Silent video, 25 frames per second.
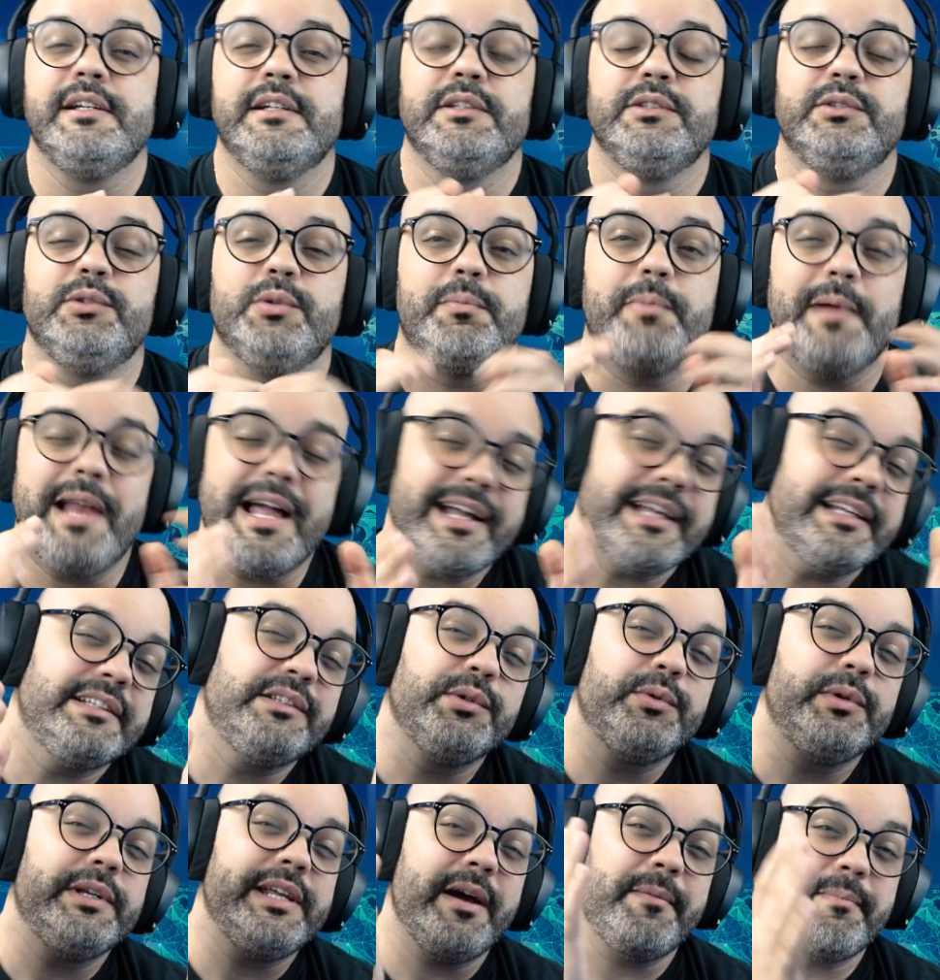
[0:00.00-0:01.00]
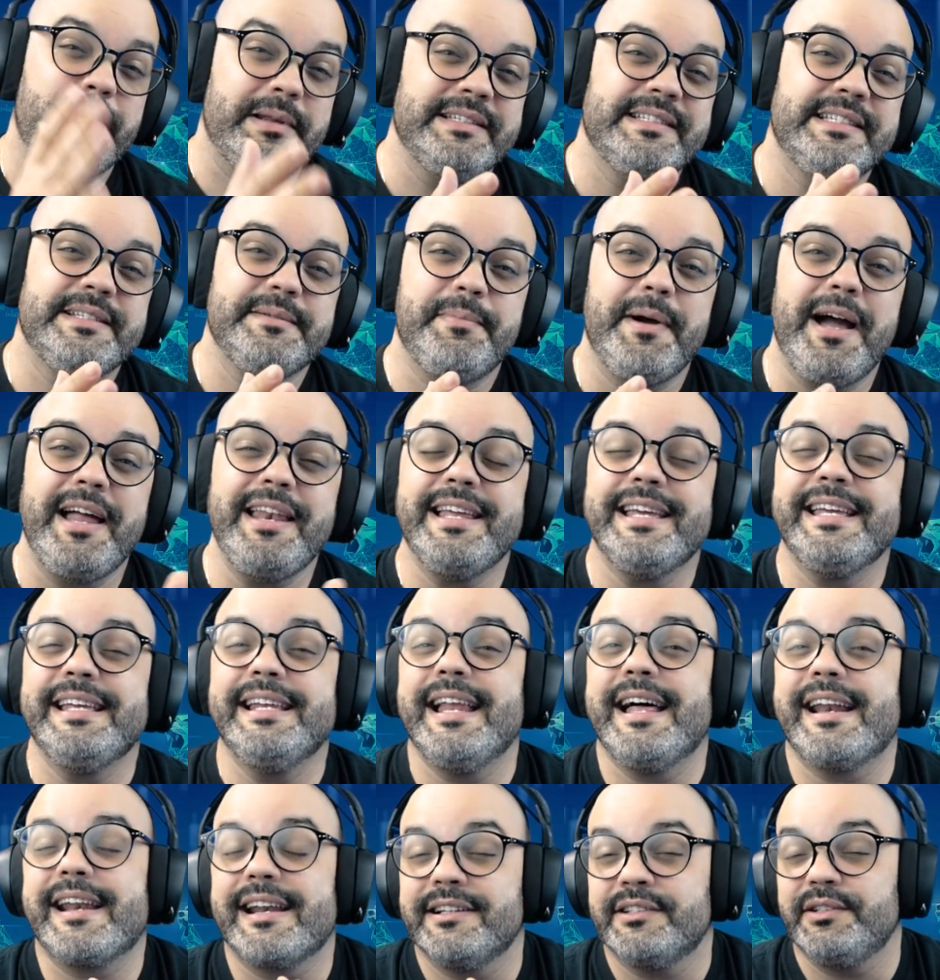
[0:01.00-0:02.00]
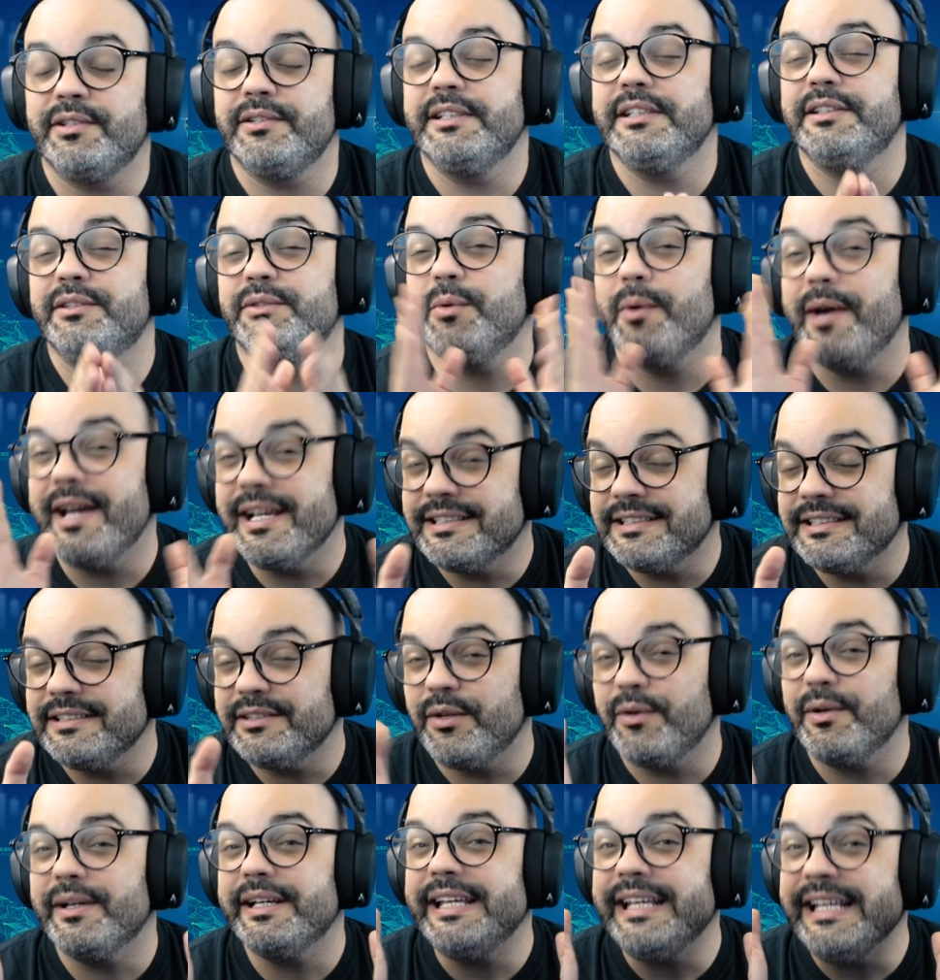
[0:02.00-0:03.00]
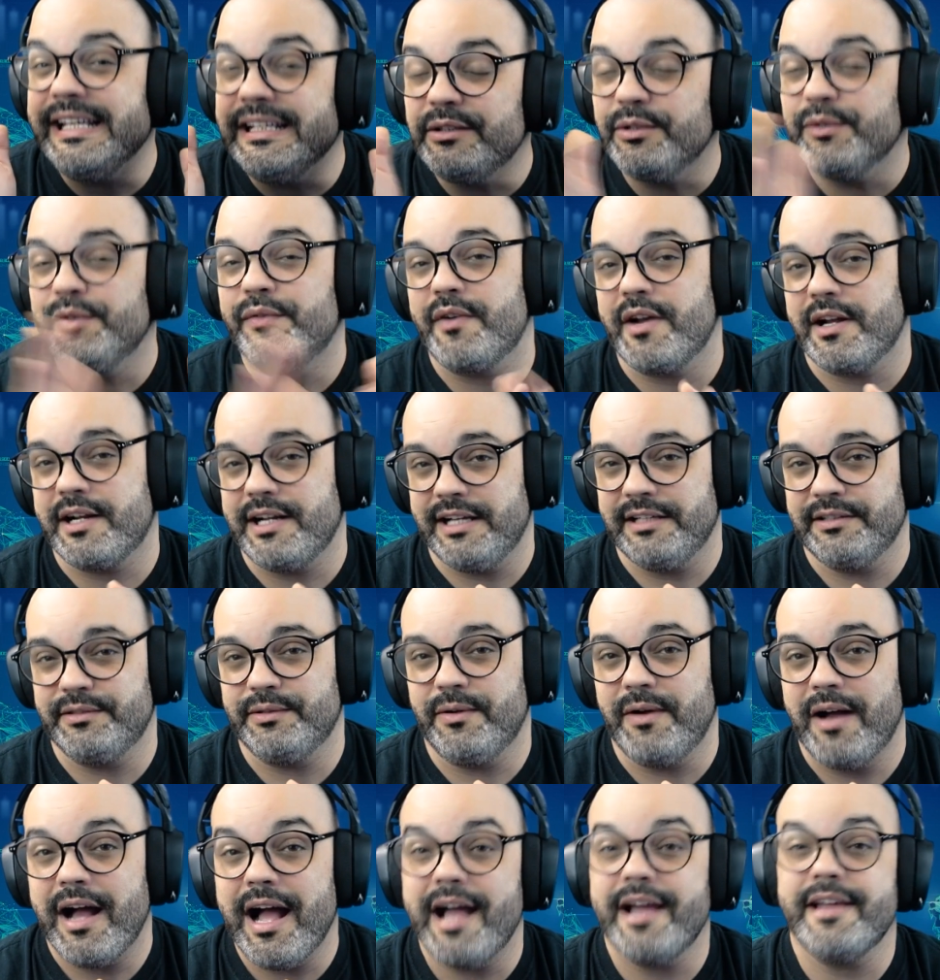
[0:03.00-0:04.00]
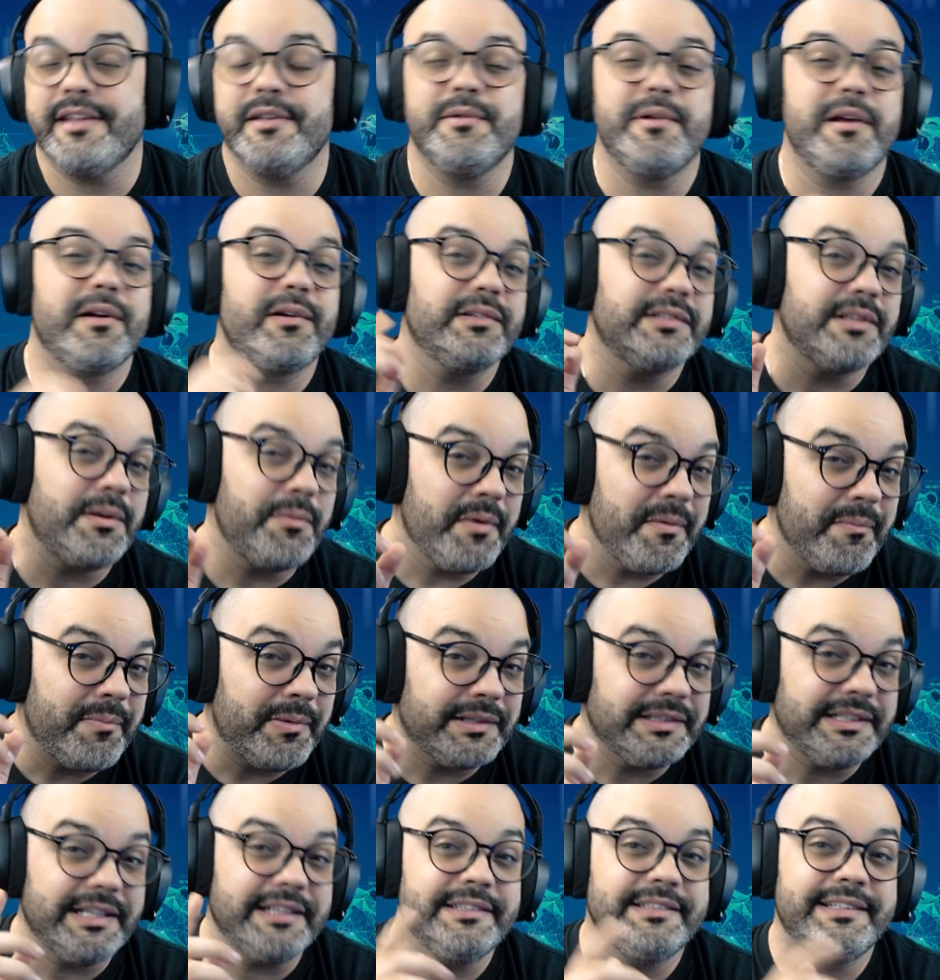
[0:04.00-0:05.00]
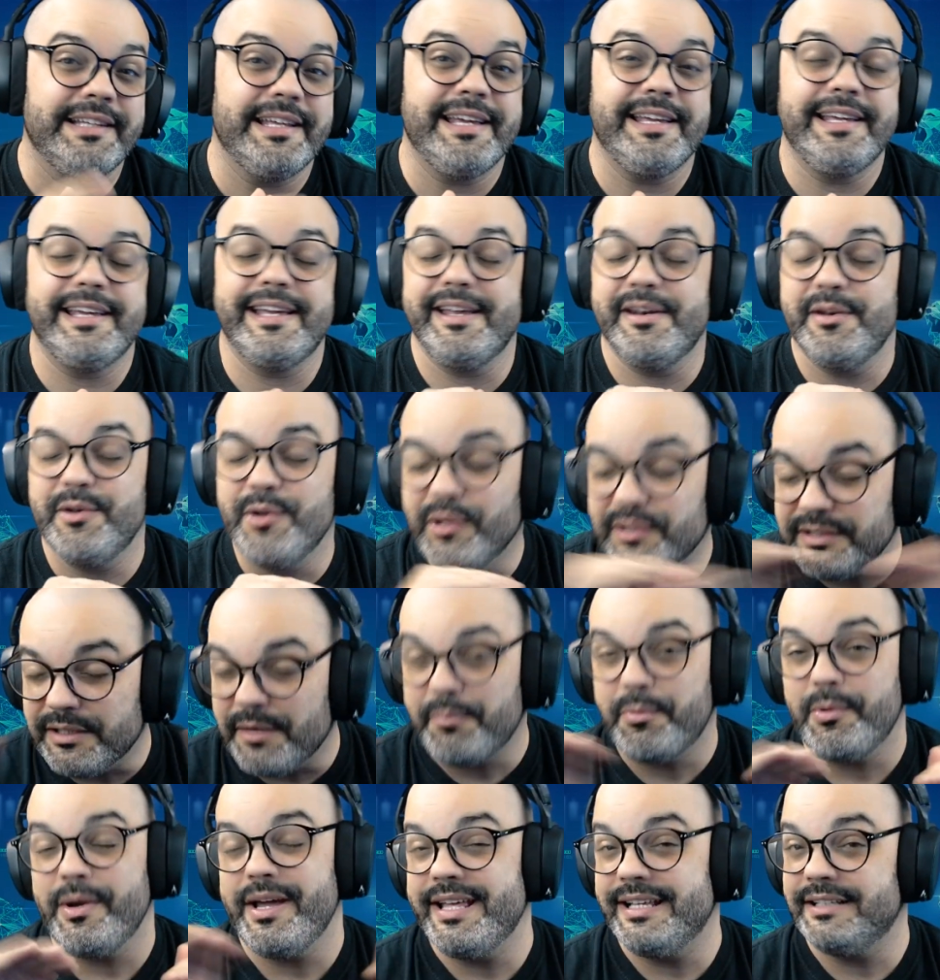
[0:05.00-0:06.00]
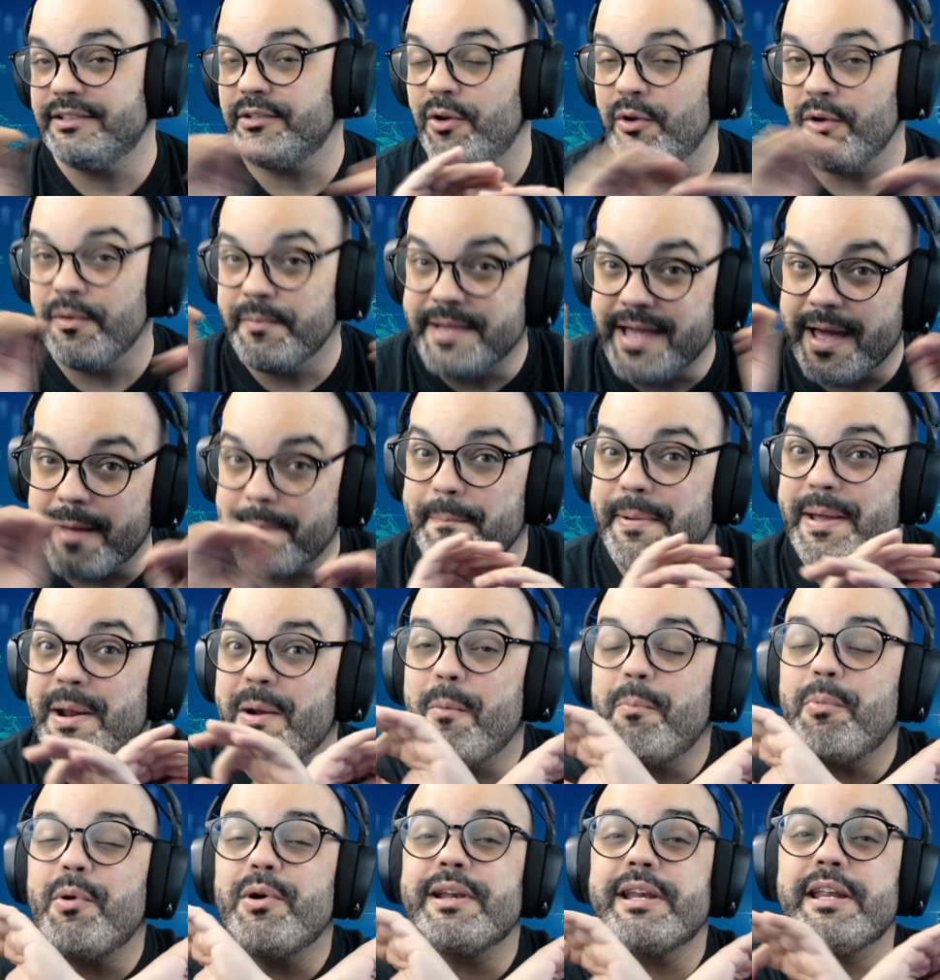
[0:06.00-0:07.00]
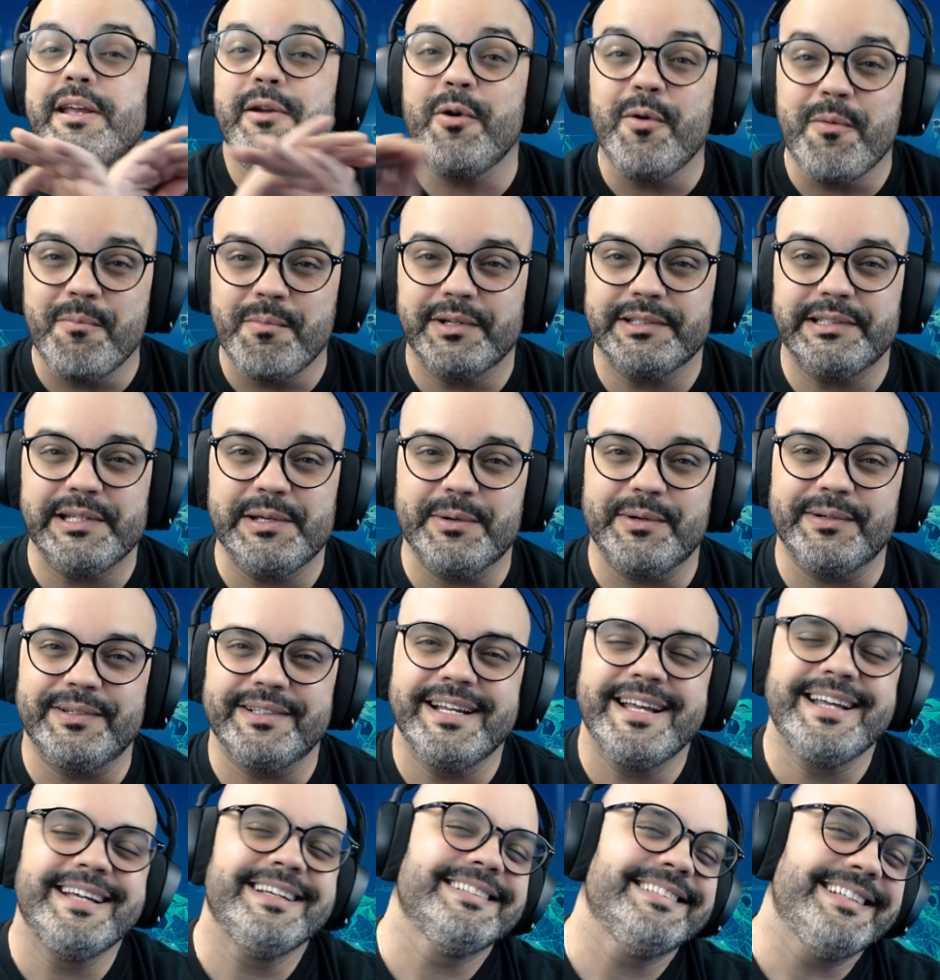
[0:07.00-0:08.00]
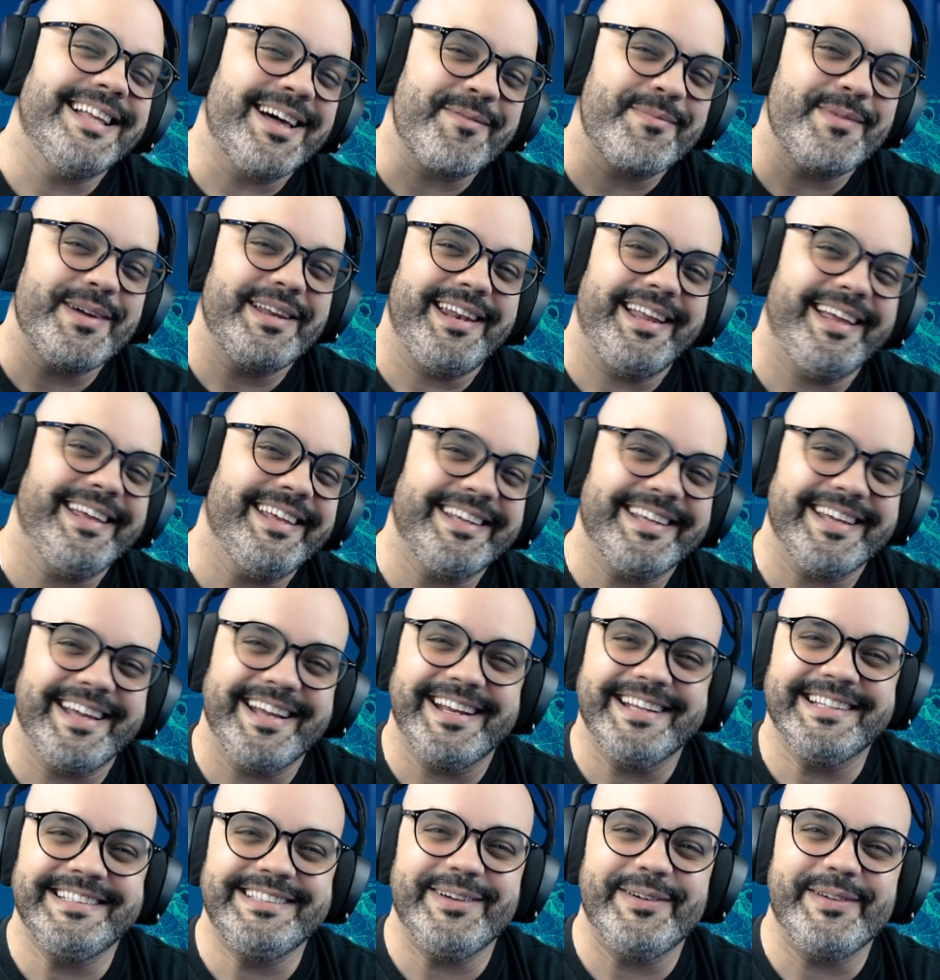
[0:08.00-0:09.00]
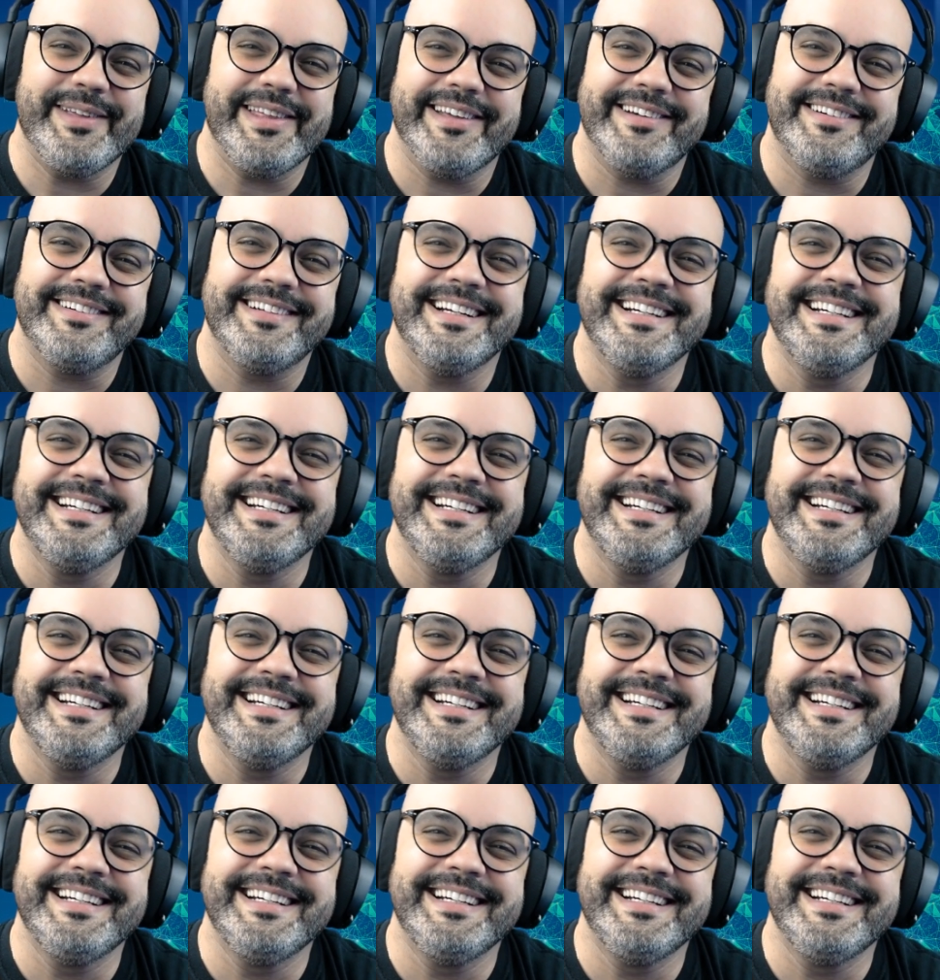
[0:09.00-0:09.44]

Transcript: Tu plan es tu vida principal y la razón de tu éxito y tu fracaso. Ah, y una cosa muy importante que no te puedes olvidar, pero por ningún motivo, darme like en este video.